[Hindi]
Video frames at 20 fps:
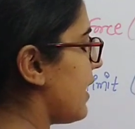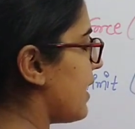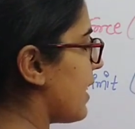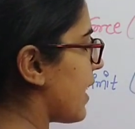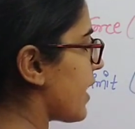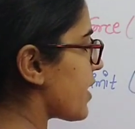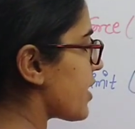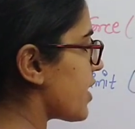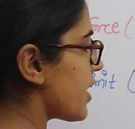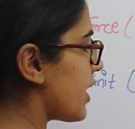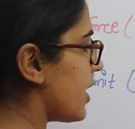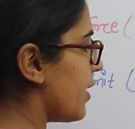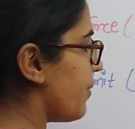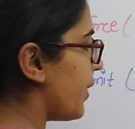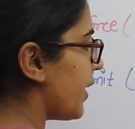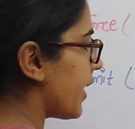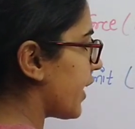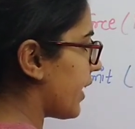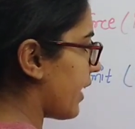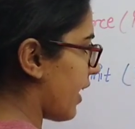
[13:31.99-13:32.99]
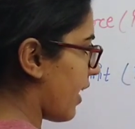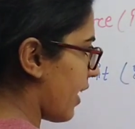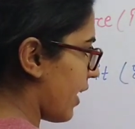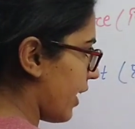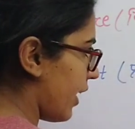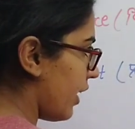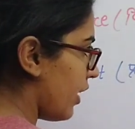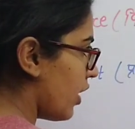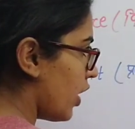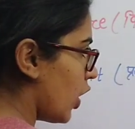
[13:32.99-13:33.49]
इलास्टिक लिमिट क्या
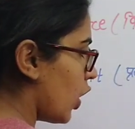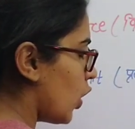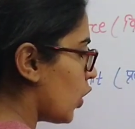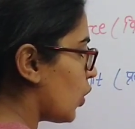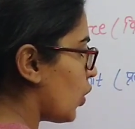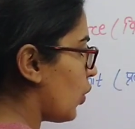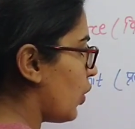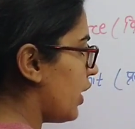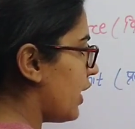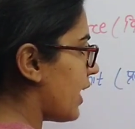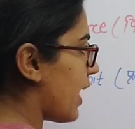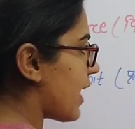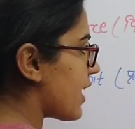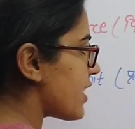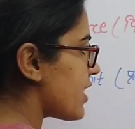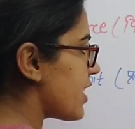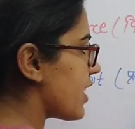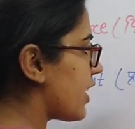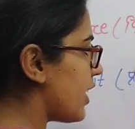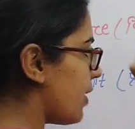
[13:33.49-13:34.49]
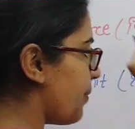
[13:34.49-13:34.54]
है तो इलास्टिक